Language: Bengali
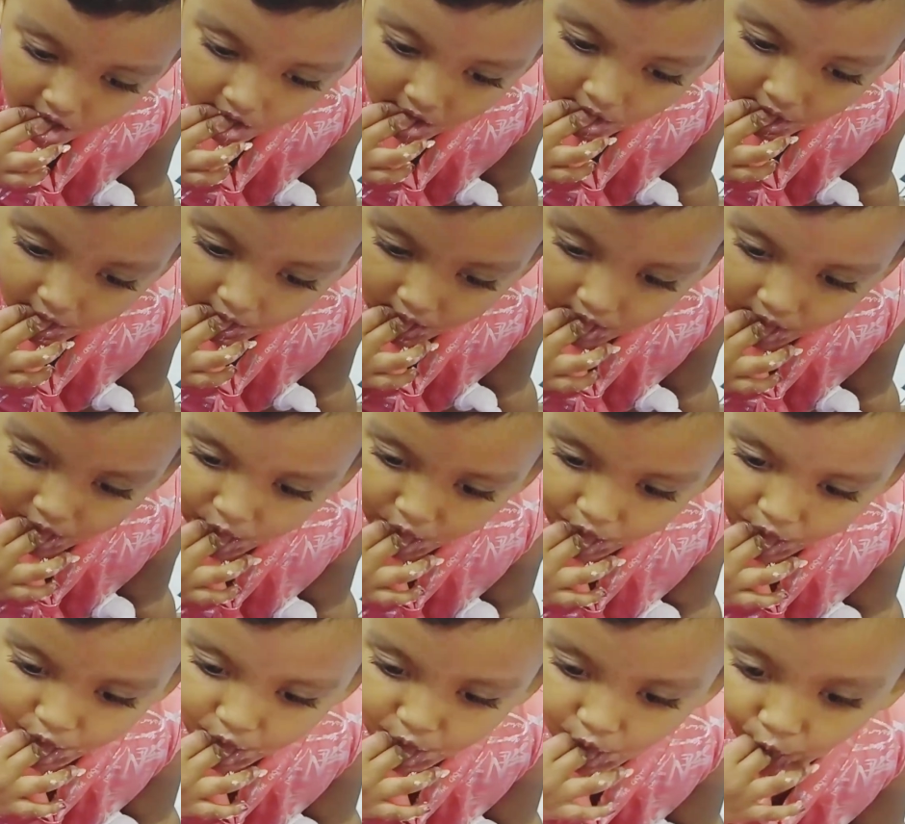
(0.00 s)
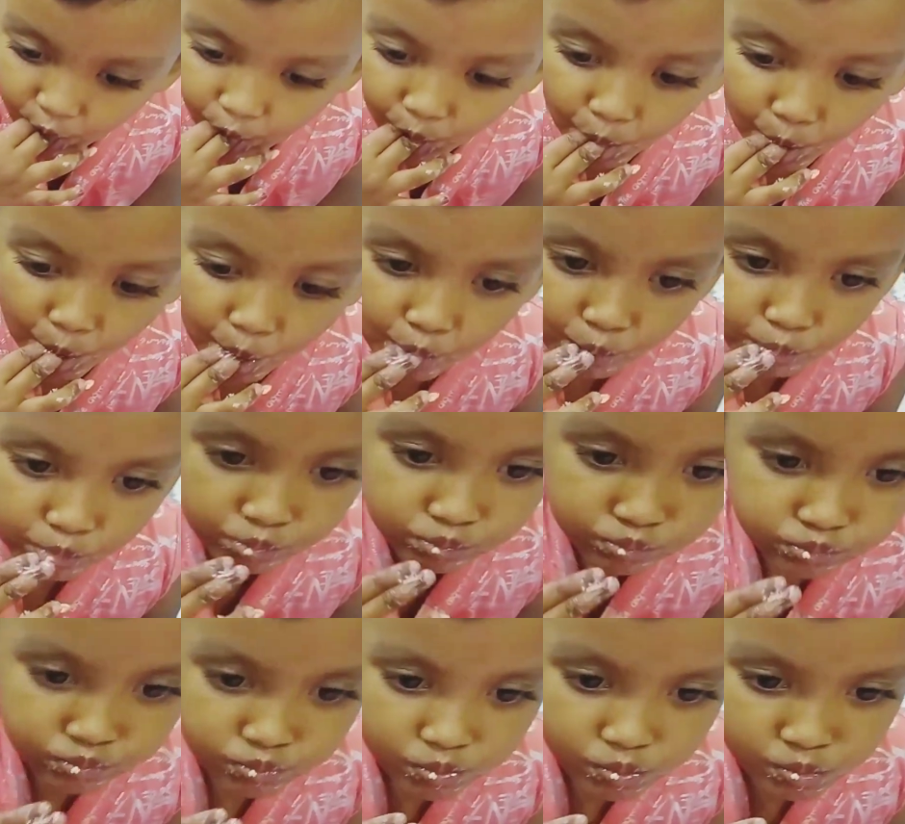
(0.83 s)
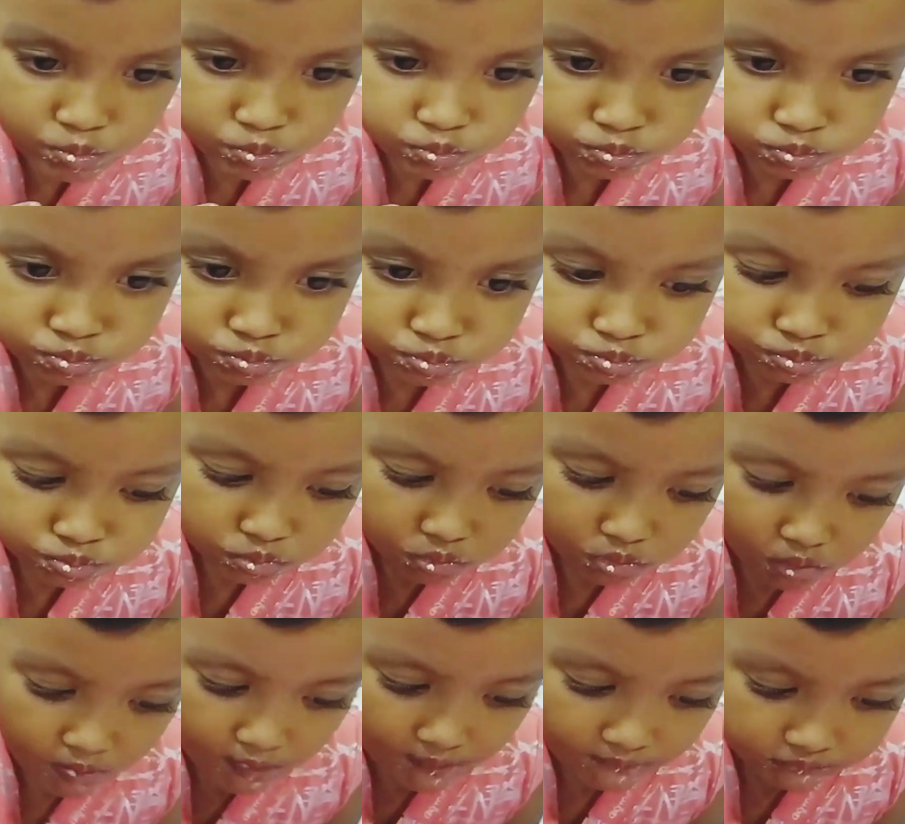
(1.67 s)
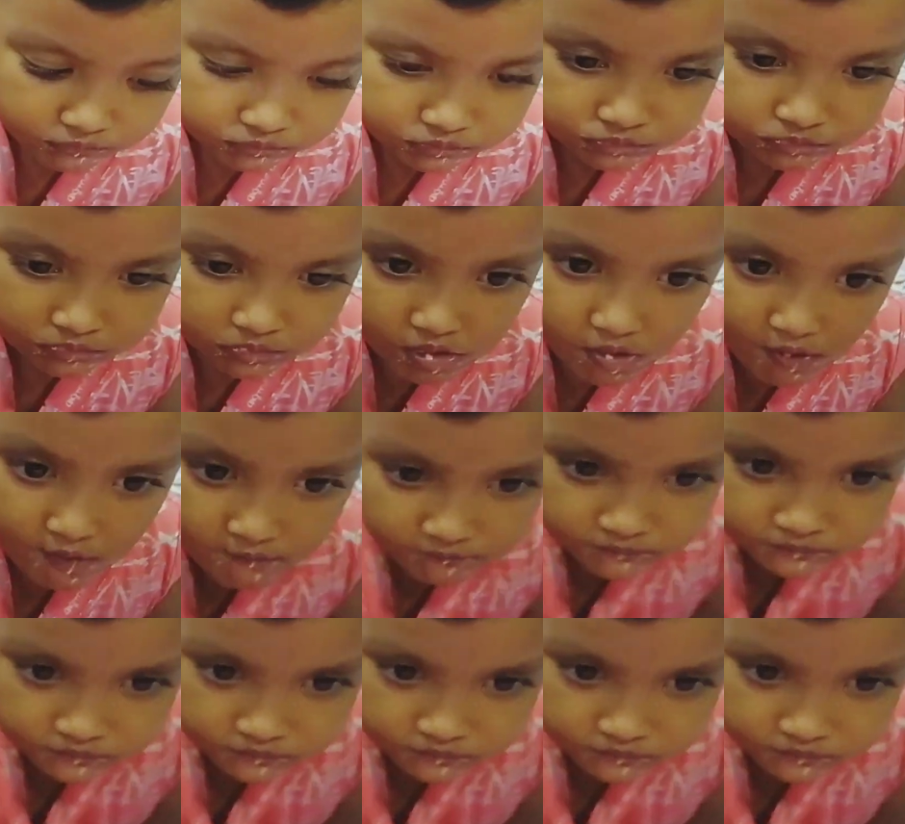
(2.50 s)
প্রচন্ড গরম লাগছে চুলমুল খুলে হ্যাঁ আমাকে একটু পুরোপুরি দেখাও